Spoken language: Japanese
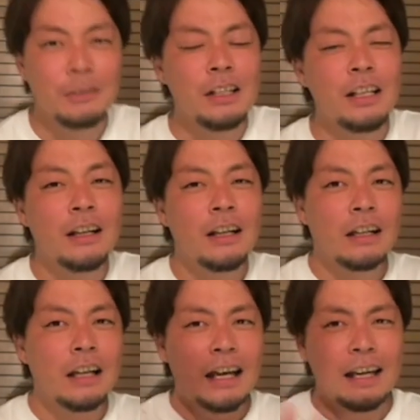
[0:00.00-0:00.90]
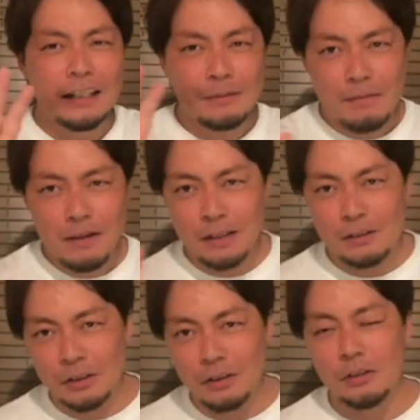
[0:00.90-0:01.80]
本当に、今まで
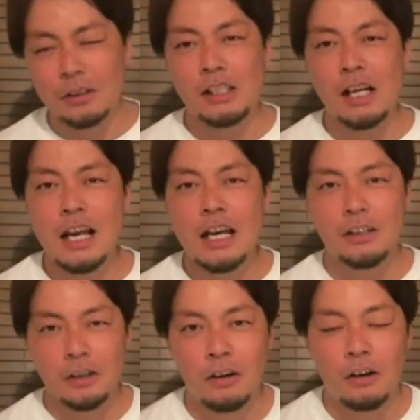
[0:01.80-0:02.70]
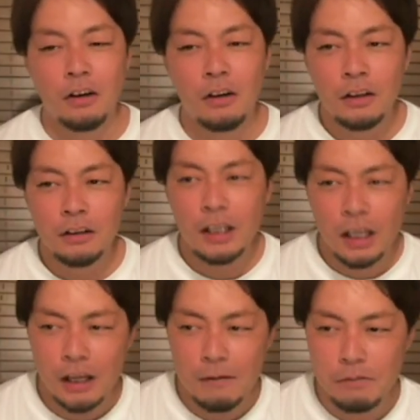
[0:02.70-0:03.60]
のそういうのを知らないと、た
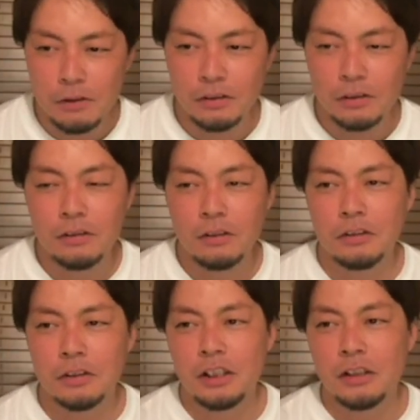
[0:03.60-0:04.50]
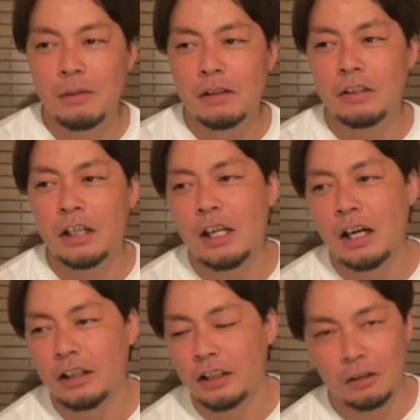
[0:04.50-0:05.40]
だキャンプ場作ろうとしてうまくでき
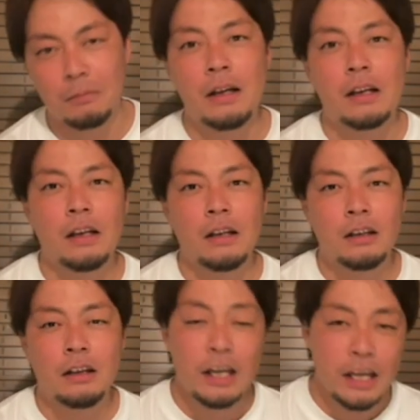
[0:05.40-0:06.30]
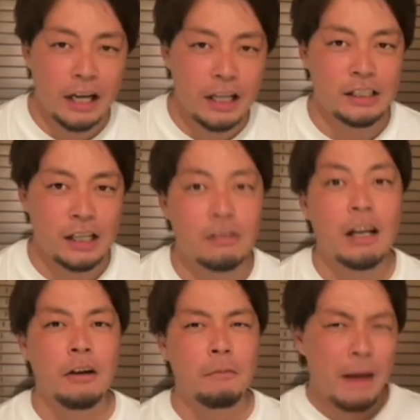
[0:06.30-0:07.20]
なかったけど、毎回やり出した
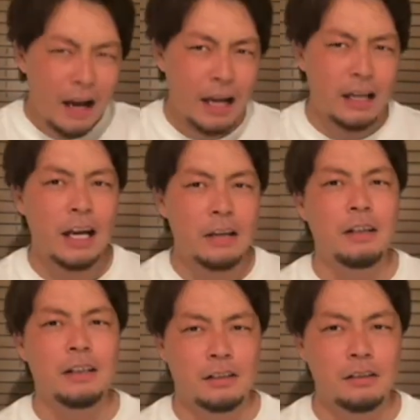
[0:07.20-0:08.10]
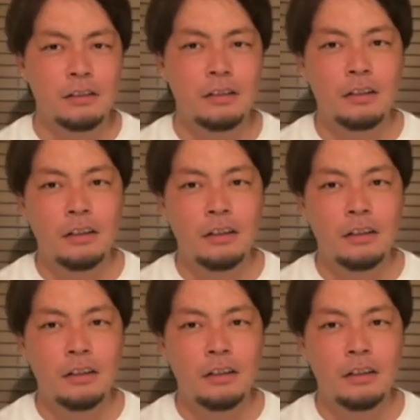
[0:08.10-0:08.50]
ぐらいのペラーい内容なんです。